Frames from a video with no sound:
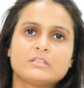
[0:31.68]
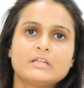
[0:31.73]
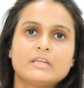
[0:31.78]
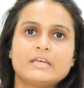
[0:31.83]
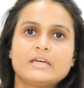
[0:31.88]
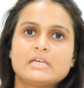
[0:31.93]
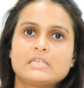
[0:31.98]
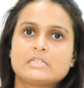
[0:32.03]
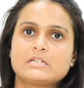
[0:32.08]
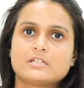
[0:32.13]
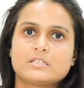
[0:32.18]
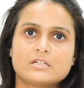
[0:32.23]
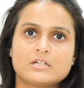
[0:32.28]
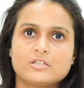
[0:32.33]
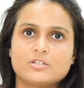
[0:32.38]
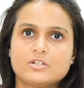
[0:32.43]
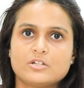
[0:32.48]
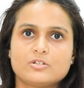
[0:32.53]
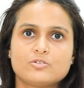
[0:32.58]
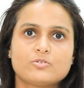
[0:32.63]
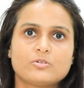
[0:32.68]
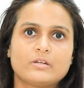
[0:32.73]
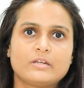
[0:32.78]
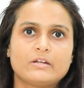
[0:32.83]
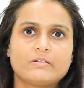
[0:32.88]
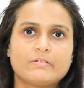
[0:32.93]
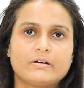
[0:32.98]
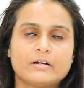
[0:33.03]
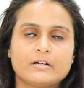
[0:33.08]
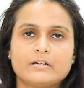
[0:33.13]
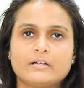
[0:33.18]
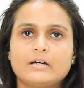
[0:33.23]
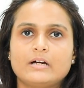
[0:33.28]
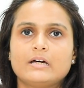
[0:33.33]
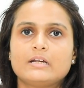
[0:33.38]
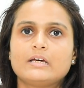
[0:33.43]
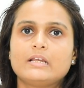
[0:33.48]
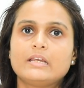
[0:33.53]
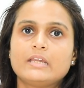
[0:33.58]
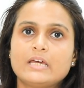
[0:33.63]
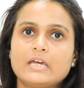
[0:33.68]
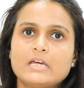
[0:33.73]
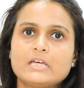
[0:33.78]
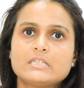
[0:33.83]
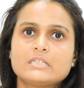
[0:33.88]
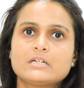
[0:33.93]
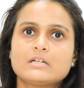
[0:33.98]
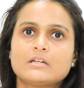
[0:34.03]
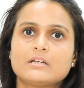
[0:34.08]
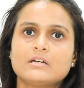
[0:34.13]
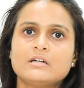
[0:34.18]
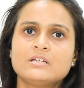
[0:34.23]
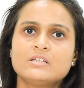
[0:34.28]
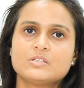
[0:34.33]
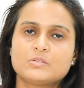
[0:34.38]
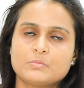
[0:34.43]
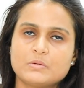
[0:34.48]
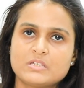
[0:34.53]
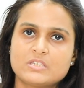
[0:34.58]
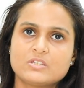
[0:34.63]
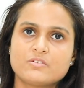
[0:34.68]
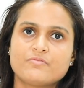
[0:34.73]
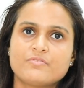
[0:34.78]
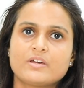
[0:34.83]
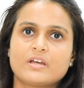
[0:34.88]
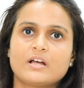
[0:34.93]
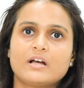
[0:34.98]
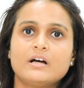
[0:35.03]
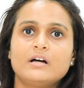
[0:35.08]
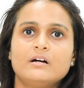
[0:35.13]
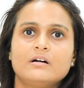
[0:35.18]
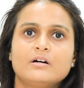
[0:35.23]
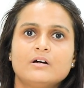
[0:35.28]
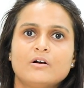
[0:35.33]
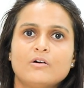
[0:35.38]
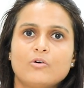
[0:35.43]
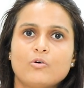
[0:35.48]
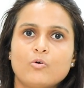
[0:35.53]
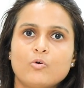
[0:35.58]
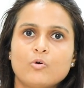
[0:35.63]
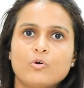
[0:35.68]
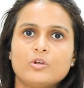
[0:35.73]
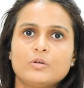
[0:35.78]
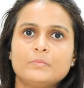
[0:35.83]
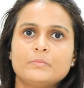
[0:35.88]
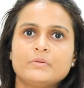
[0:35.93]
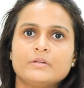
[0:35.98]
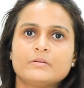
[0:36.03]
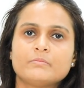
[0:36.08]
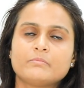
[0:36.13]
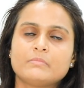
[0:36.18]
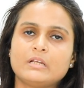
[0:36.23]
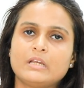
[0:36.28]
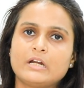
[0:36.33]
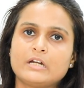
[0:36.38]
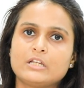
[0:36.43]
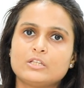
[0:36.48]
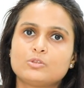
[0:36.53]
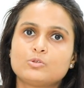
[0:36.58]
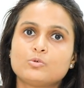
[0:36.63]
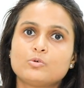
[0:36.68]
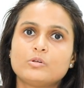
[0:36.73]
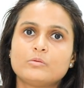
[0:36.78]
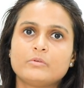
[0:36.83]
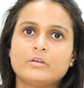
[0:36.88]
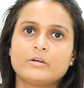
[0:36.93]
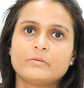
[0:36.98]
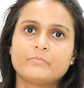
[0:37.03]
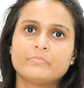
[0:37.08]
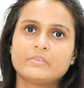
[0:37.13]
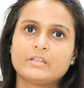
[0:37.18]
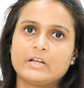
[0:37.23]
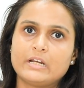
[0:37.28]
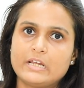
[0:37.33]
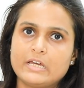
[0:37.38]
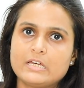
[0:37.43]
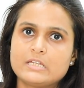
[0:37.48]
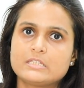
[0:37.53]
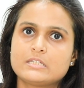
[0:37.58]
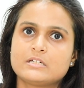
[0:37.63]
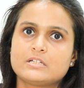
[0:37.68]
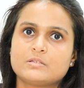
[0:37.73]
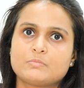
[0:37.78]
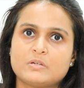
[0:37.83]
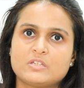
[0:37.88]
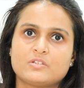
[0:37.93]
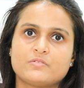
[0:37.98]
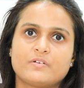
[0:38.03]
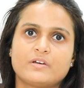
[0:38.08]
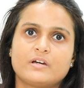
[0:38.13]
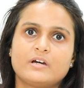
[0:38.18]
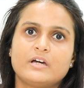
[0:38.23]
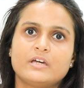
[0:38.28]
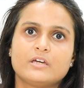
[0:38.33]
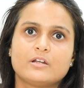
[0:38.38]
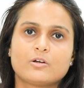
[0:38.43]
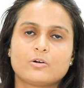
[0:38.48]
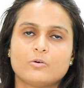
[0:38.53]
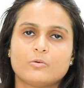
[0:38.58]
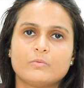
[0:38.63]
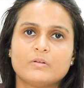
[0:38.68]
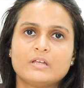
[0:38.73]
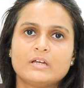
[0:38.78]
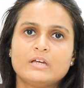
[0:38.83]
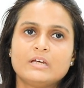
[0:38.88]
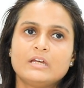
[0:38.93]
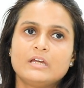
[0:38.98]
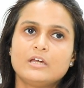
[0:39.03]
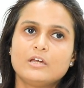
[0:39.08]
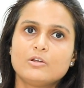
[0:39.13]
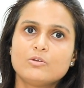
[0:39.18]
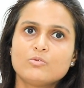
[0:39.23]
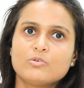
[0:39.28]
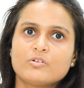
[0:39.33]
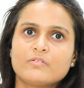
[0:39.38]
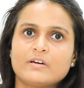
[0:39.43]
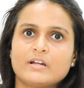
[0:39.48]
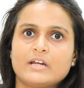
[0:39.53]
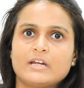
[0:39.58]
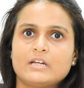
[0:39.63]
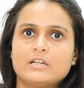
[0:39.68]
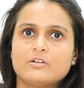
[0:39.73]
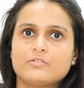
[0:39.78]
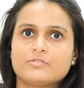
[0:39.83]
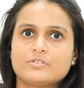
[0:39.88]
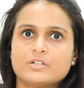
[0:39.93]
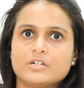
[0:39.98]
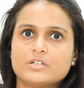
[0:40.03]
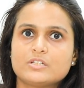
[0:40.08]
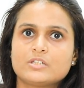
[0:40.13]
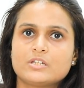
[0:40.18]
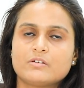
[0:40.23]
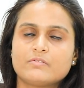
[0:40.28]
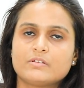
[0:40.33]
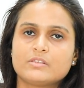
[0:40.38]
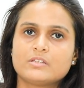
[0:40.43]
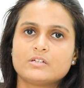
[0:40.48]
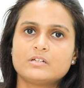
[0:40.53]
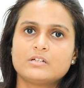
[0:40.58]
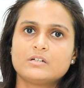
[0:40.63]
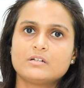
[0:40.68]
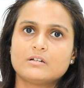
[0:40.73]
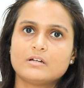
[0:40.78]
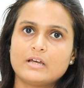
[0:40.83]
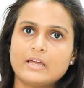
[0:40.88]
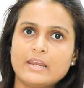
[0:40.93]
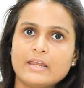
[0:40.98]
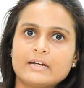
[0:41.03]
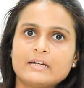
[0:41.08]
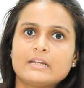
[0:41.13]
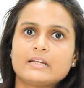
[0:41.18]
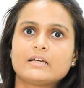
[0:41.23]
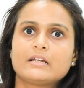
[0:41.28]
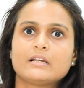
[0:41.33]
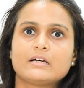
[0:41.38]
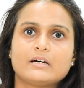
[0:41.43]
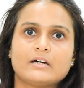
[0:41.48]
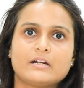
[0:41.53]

வந்து லேசர் சர்ஜரின்னு சொல்லிடுவாங்க ஆனால் லேசர்னால் ஸ்பெசிஃபிக்காக ஹோல்மியம் இல்லாட்டி தூல்மியம் லேசர் ஸ்பெசிஃபிக்காக இருக்கும் இன்னொரு வெரைட்டி ஆஃப் சர்ஜரி வந்து எலக்ட்ரிக்கல்